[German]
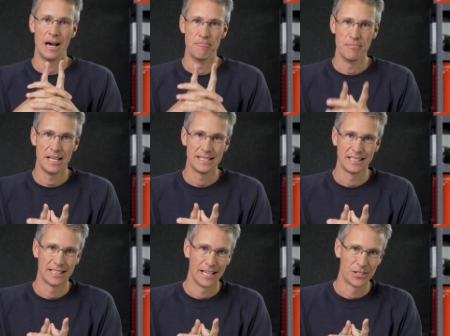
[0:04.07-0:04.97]

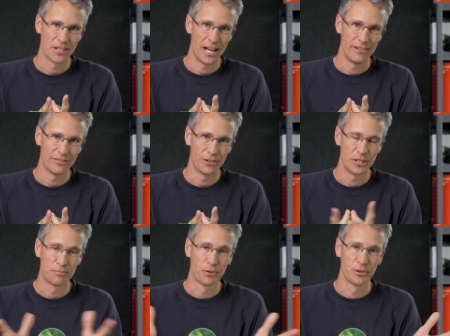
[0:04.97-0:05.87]
Amazing Nature Alpha
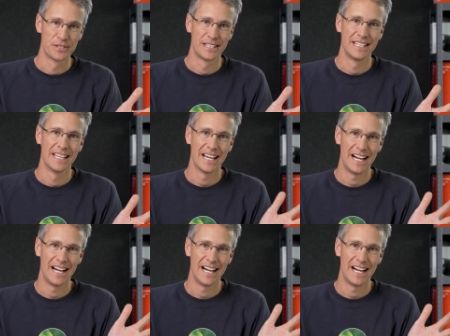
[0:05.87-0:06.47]
und ich begrüße die